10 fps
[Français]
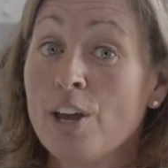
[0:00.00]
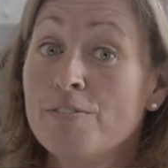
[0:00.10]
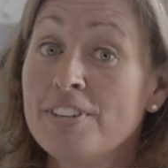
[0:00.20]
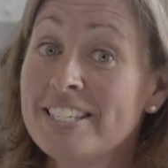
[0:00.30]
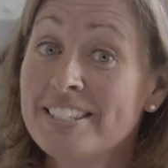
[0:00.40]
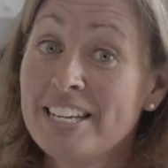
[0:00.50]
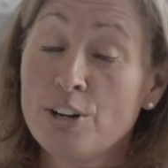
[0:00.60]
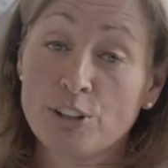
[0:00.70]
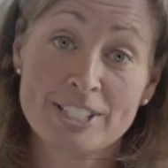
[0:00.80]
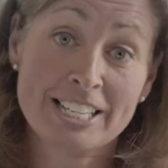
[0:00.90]
visitez
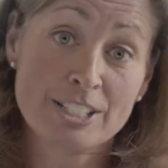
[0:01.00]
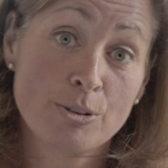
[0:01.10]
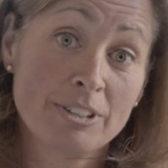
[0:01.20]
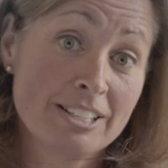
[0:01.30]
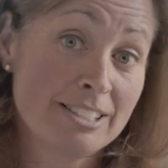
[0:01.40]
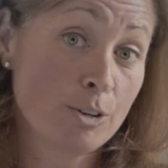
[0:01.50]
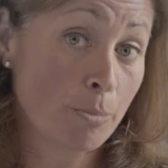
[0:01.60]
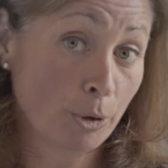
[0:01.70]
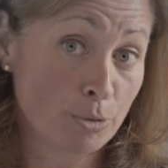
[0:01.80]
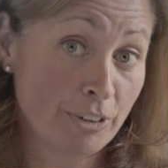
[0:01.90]
notre section dédiée aux
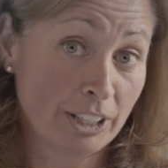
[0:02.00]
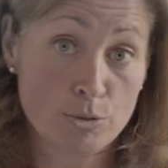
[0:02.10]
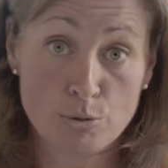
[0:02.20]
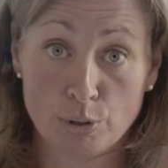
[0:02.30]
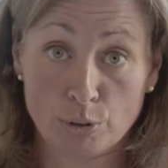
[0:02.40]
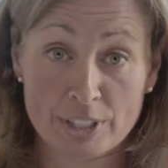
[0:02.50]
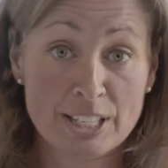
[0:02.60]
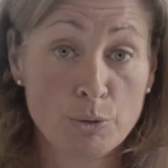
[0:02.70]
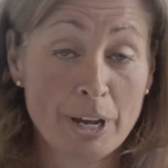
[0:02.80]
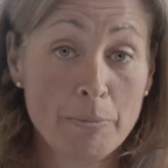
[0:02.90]
portes ouvertes sur notre
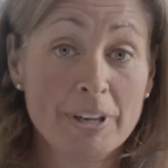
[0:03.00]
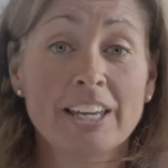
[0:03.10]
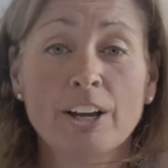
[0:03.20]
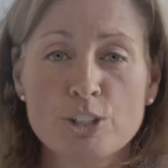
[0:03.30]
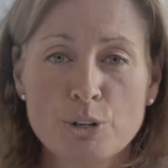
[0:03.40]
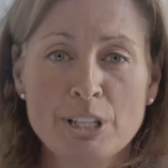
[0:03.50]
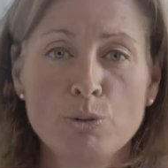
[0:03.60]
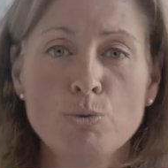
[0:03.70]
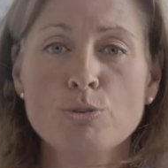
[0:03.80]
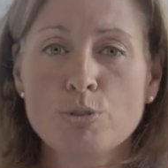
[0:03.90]
site Web et
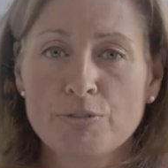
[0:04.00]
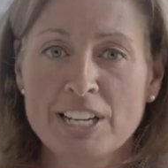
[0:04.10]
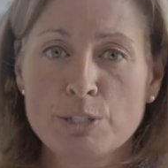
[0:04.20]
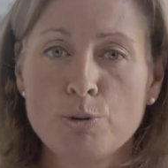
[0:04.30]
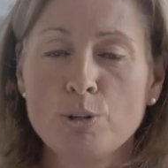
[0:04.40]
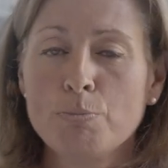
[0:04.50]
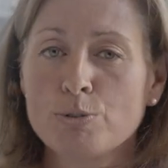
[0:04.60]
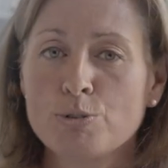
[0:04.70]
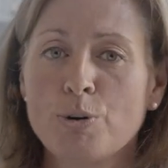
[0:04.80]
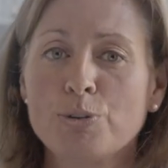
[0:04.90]
rejoignez-nous sur Facebook pour
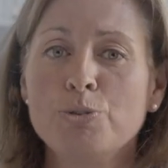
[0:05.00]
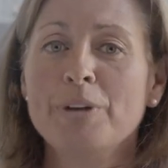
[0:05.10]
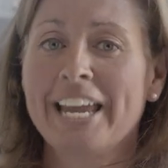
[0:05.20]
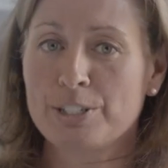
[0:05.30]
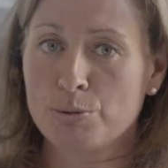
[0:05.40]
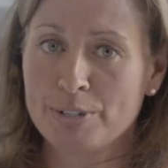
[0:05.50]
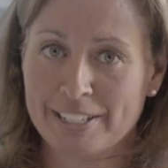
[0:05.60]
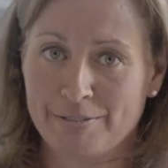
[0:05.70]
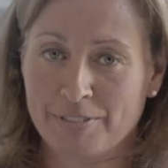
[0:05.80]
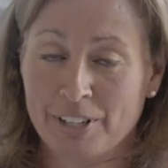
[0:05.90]
du contenu
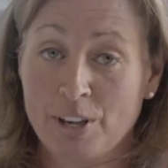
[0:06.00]
exclusif.